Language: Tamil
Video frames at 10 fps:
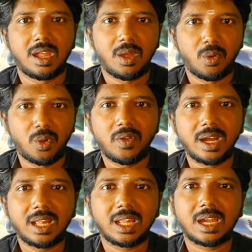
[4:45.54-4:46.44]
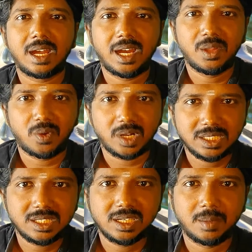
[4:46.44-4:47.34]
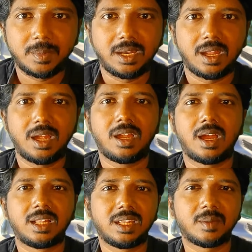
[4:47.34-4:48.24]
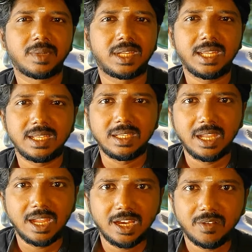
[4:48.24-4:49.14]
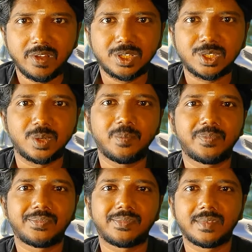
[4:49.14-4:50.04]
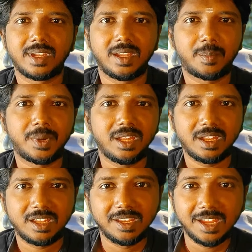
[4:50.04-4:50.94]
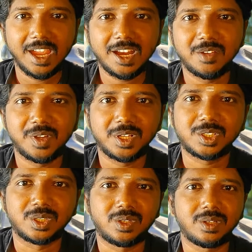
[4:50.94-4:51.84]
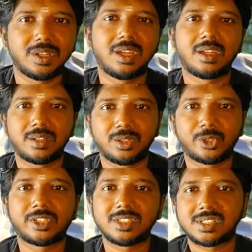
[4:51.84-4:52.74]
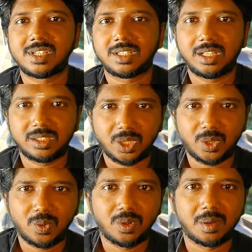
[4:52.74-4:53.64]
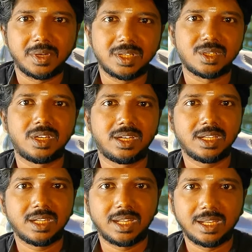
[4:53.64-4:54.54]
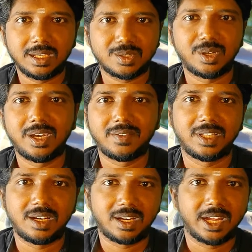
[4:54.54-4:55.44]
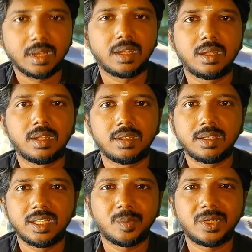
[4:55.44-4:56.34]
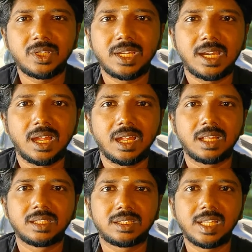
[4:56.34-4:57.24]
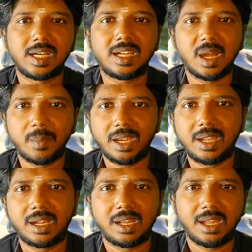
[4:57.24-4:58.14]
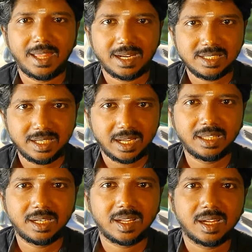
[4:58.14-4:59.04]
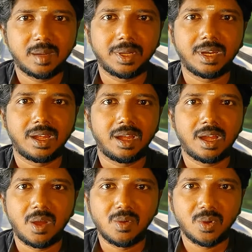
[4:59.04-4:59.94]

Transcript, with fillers: ஒருவேளை அந்த கண்ணாடி உடஞ்சிச்சு அப்படின்னா அது நமக்கு ஏழு வருஷம் இப்படி ஏழு வருஷம் துரதிருஷ்டை தான் தரும் அப்படின்னு சொல்லிட்டு சொல்லிட்டு வந்துட்டுருக்காங்க இது மட்டும் இல்லை தெற்கு அமெரிக்காவில் யாராச்சும் இறந்துட்டாங்க அப்படின்னா அவங்க